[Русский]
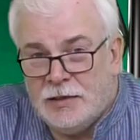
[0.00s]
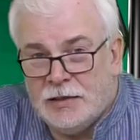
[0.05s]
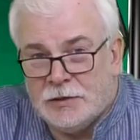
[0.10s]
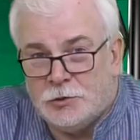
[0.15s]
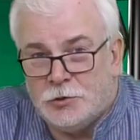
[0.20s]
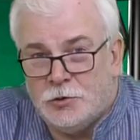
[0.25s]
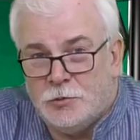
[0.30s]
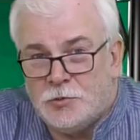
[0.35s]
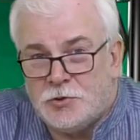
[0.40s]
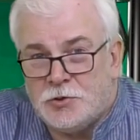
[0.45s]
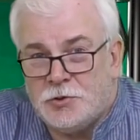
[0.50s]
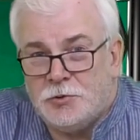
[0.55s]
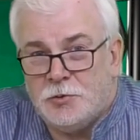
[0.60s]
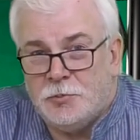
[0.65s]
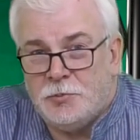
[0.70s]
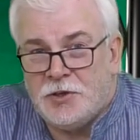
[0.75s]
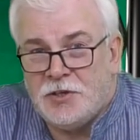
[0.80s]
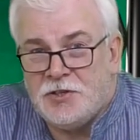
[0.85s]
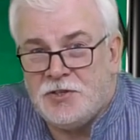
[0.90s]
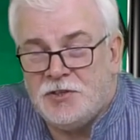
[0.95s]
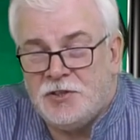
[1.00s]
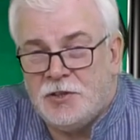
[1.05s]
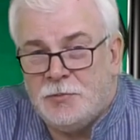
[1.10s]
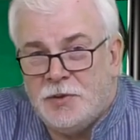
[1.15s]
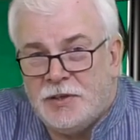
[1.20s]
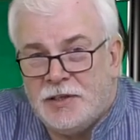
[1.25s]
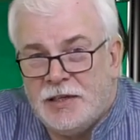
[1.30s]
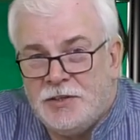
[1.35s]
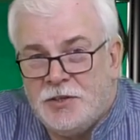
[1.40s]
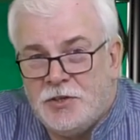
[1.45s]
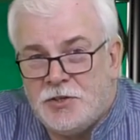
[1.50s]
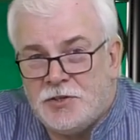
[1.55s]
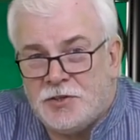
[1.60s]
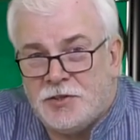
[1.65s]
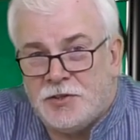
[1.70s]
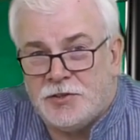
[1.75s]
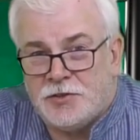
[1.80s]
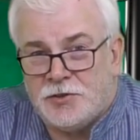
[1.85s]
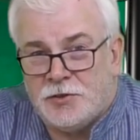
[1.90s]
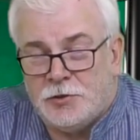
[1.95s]
о том, что причиной
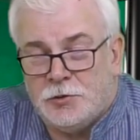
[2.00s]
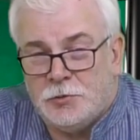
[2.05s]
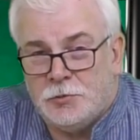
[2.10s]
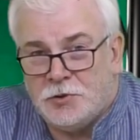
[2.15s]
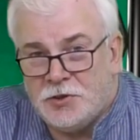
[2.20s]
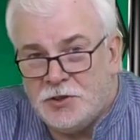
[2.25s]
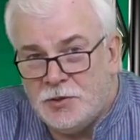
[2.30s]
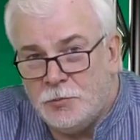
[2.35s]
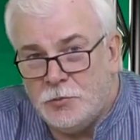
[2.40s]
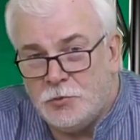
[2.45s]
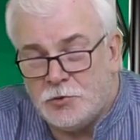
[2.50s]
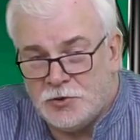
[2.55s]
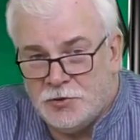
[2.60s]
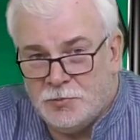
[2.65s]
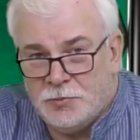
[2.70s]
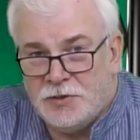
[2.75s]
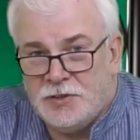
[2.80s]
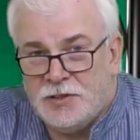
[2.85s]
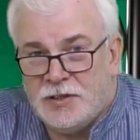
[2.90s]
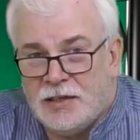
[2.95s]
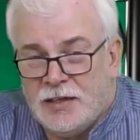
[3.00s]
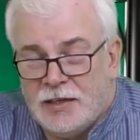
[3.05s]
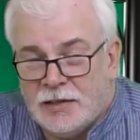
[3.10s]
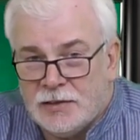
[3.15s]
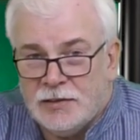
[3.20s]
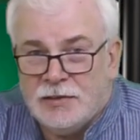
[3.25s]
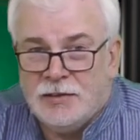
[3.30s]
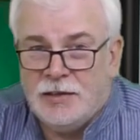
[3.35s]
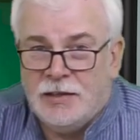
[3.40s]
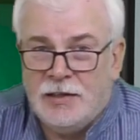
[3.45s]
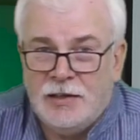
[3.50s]
механической желтухи может быть рак,